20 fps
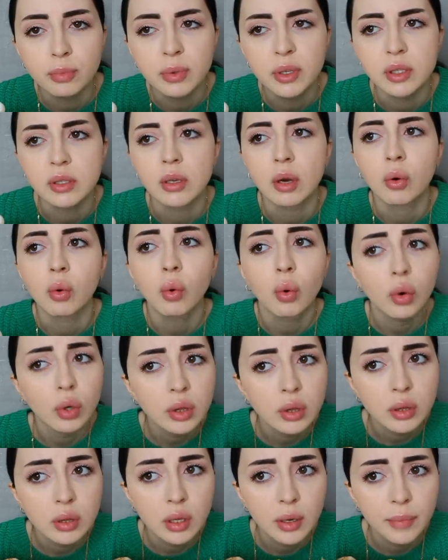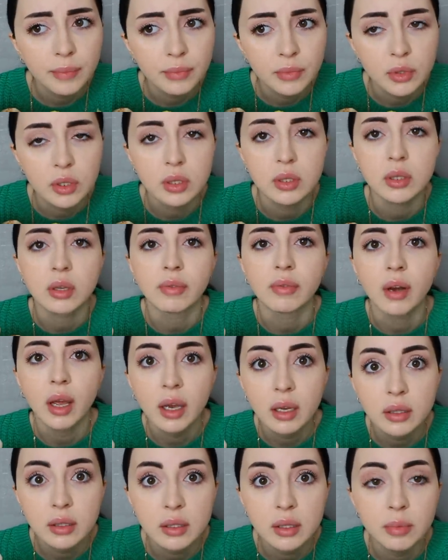безохотно,
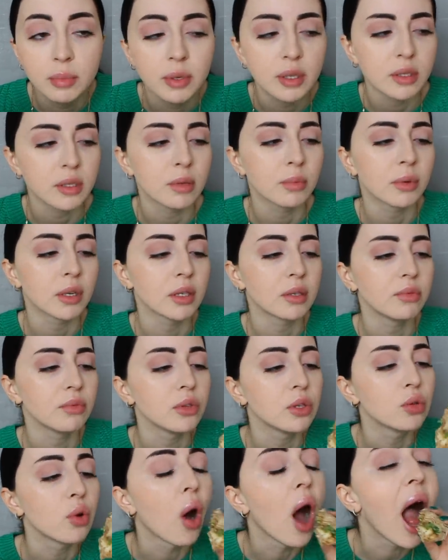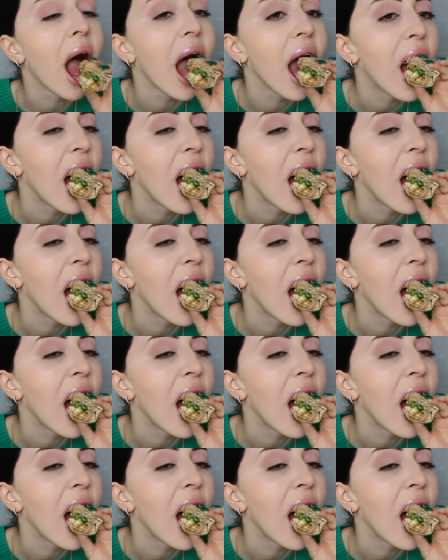заставляет себя снимать видео.